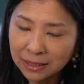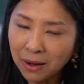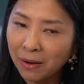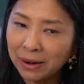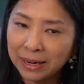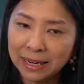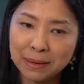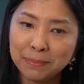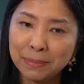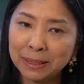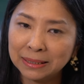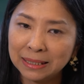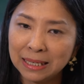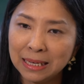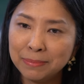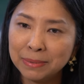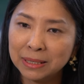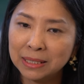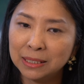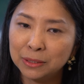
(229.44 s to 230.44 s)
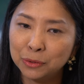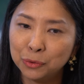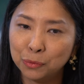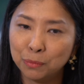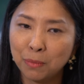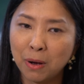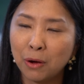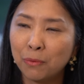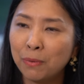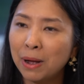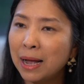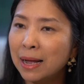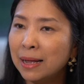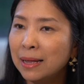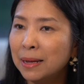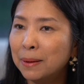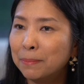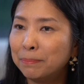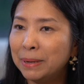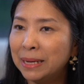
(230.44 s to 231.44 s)
แต่ก่อนในเอมพัตตีมันเคยถูกมองว่า
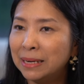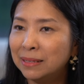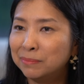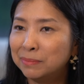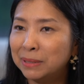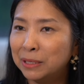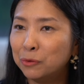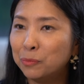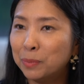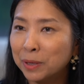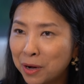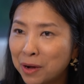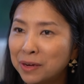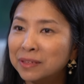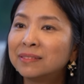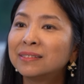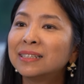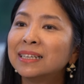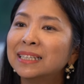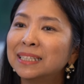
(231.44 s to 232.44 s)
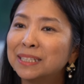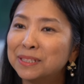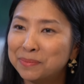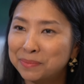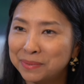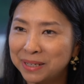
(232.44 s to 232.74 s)
เป็นเหมือนอุปกรณ์เสริม